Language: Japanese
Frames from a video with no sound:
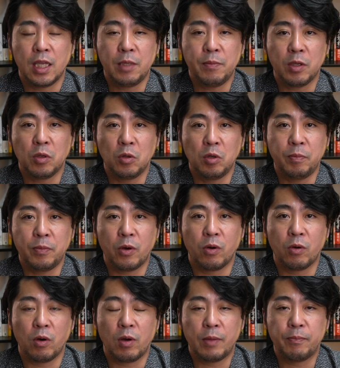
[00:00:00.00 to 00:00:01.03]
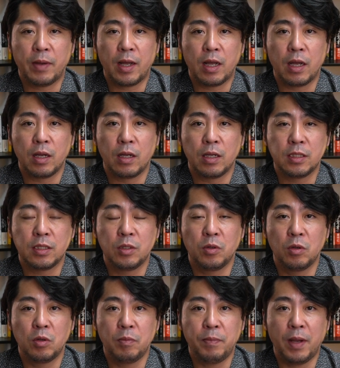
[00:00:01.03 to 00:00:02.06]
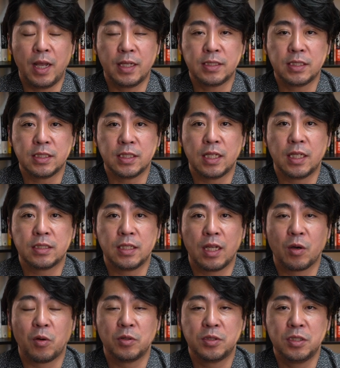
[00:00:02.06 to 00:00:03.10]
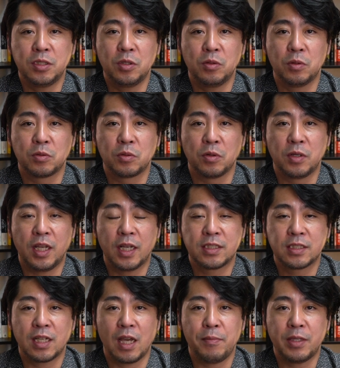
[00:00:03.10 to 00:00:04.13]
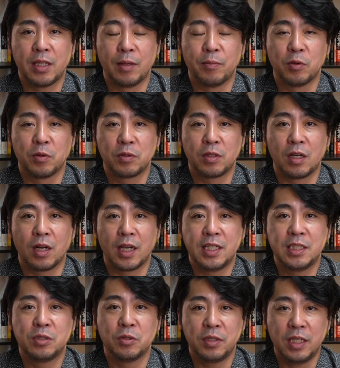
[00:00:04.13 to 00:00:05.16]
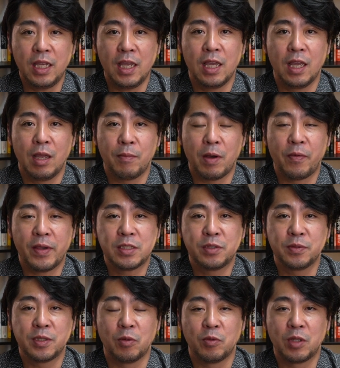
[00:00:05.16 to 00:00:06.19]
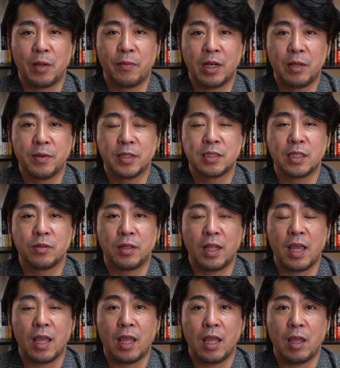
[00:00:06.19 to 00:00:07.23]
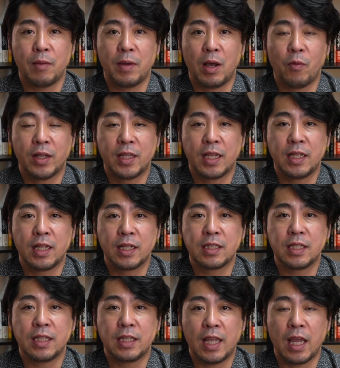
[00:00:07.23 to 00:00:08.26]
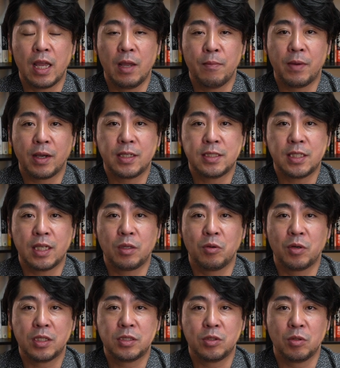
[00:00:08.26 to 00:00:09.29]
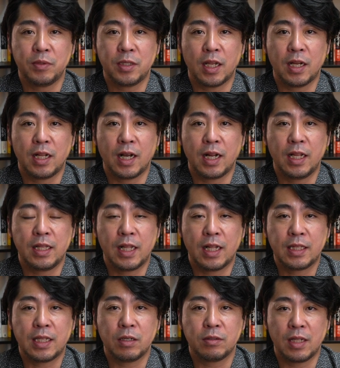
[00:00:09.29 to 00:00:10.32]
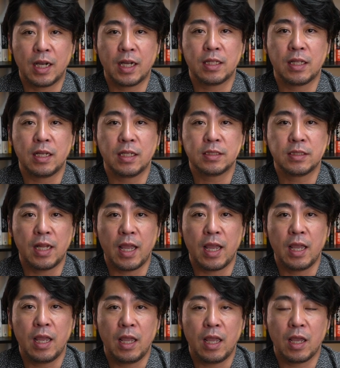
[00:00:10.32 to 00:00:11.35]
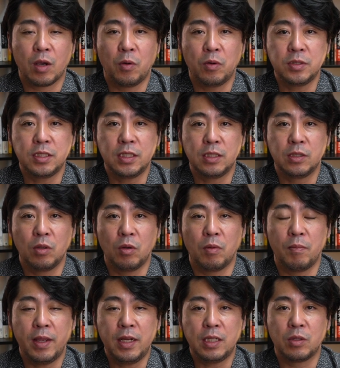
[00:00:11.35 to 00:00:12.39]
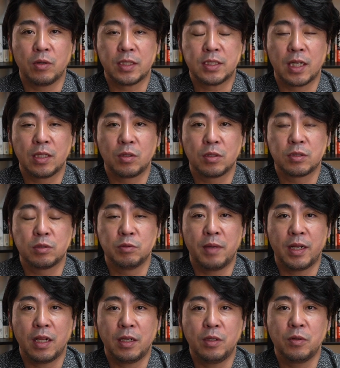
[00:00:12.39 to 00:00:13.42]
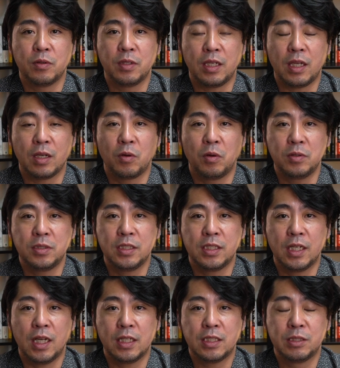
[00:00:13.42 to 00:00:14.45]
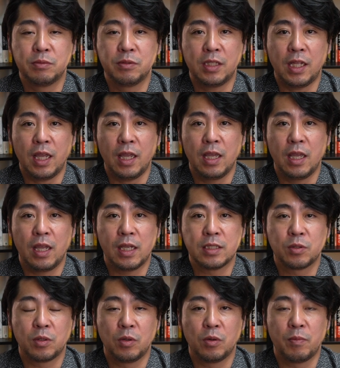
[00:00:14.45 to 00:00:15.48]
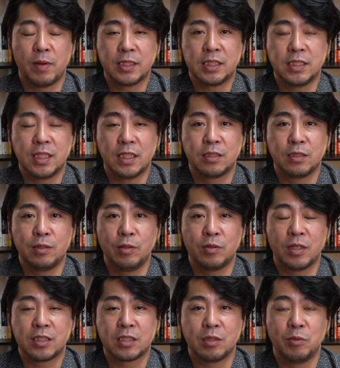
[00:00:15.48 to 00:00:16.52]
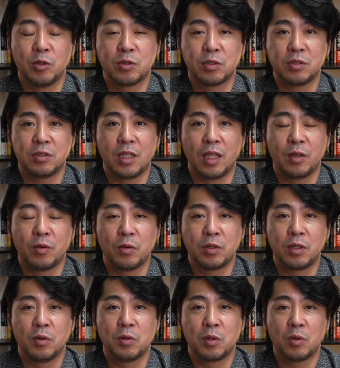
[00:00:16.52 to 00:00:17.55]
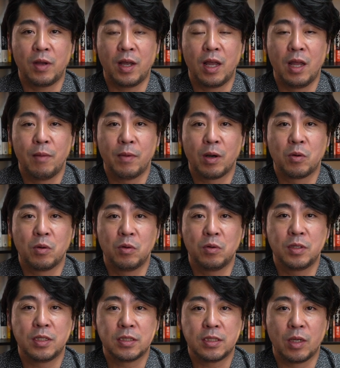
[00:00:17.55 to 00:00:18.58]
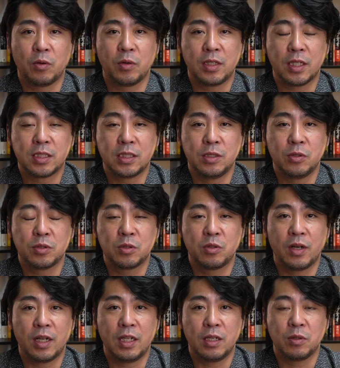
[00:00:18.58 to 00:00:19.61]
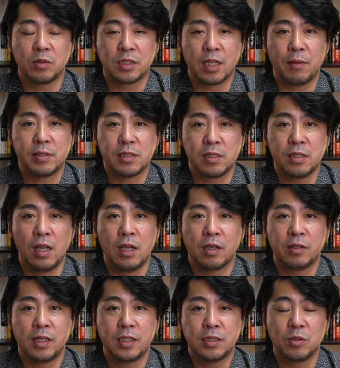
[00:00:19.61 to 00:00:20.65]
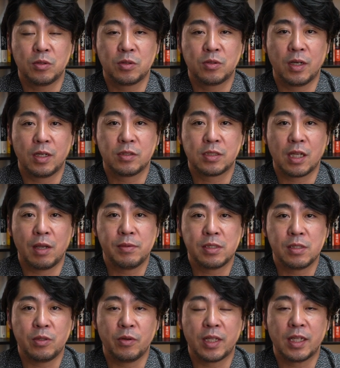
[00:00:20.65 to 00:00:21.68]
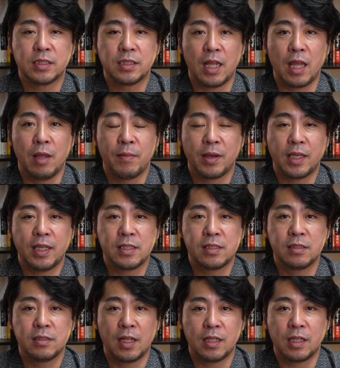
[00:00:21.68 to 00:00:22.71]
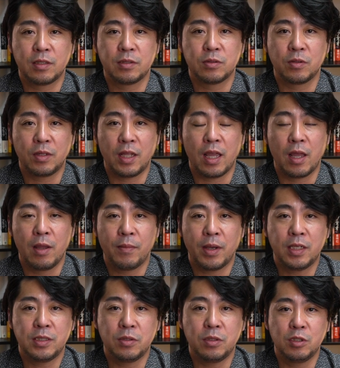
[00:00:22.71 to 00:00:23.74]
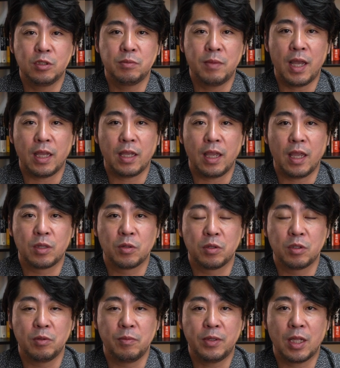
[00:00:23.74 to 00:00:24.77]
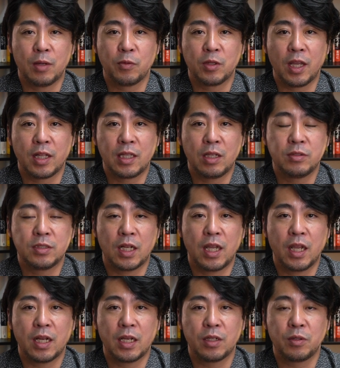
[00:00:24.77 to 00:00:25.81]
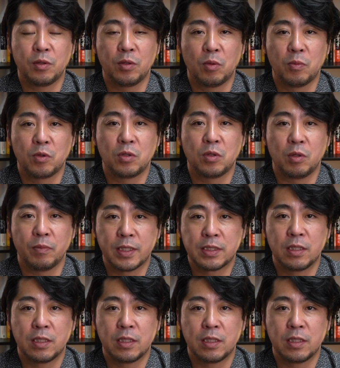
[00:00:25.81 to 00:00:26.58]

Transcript: 今、ヨーロッパを、まあ、ヨーロッパ発信でですね、個人情報の取り扱いみたいなものっていうのが非常に、まあ、Facebook の問題もありましたので、えー、まあ話題になっていて、まあ、規制強化しようみたいな流れになっている中でですね、えー、個人のメリットがちゃんと生まれるように、個人が自分で、えー、それをまあ申請するような仕組みを作っていこうていうことは、まあ、今後ですね、こういった信用スコアリングのサービス、クレジットスコアのサービスにはですね、まあ、必須になってくるので、まあ、非うまい取り組みみたいなものをやってるんじゃないかなというふうに思っておりま